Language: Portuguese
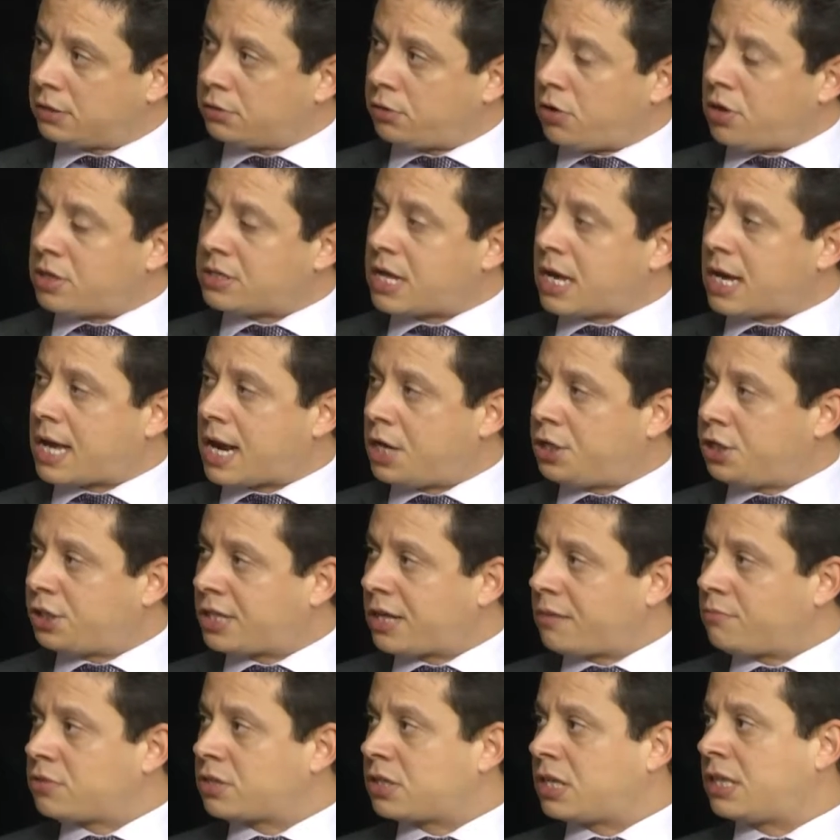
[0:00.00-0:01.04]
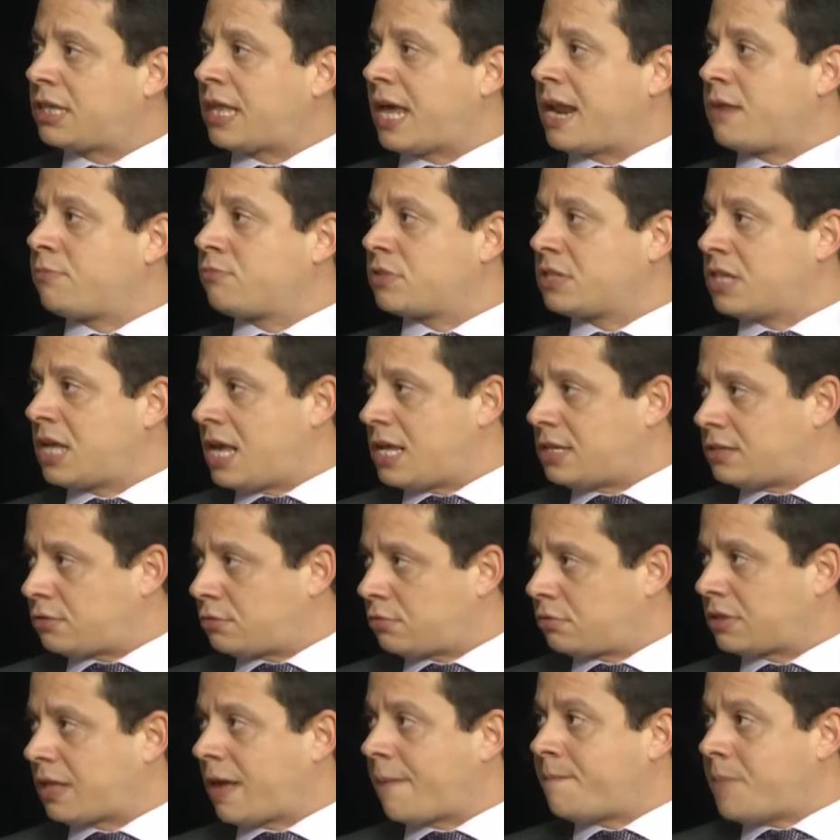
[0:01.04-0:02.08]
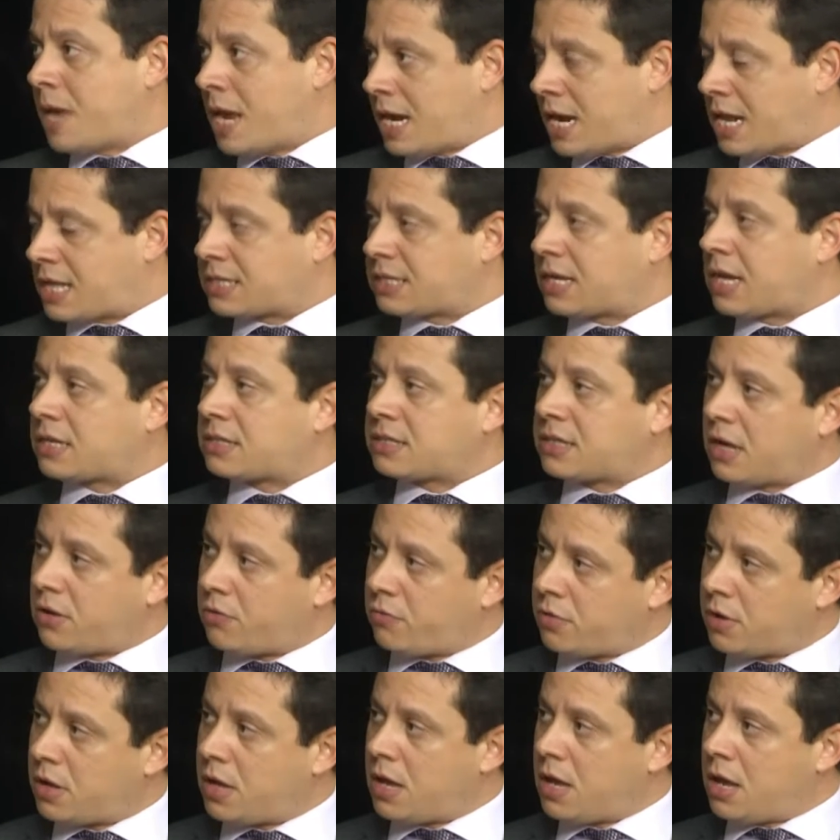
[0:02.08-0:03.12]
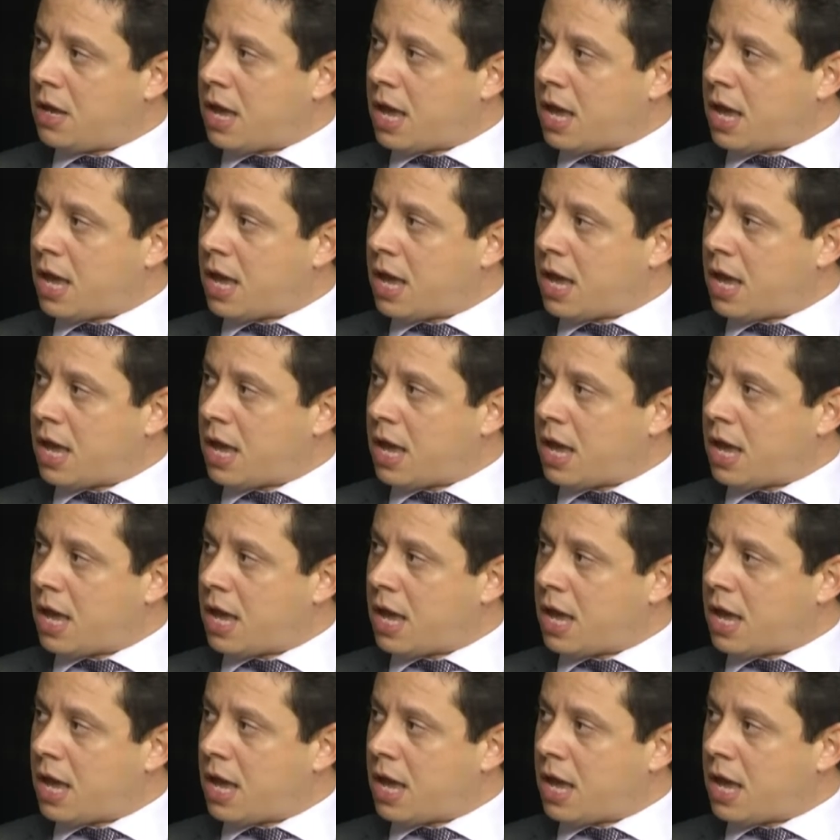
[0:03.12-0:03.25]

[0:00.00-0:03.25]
Então nós acreditamos que teremos êxito também nessa ação,